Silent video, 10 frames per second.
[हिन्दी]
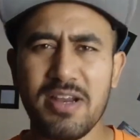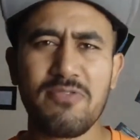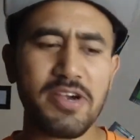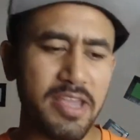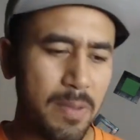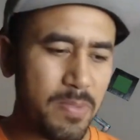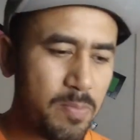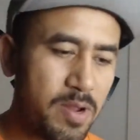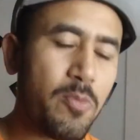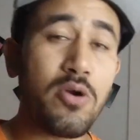फटाफट यहाँ पर
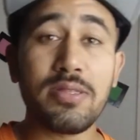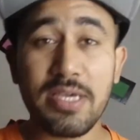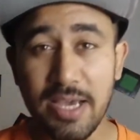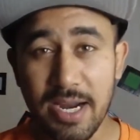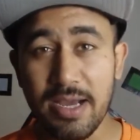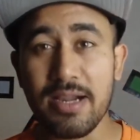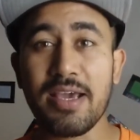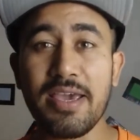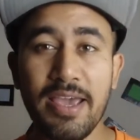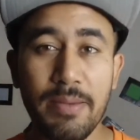हमने पॉइंट्स तैयार कर
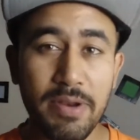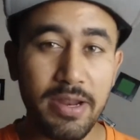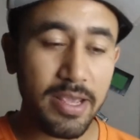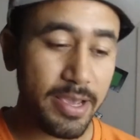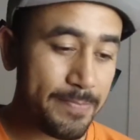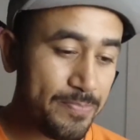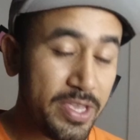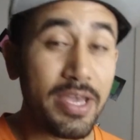रखे हैं अपने लिए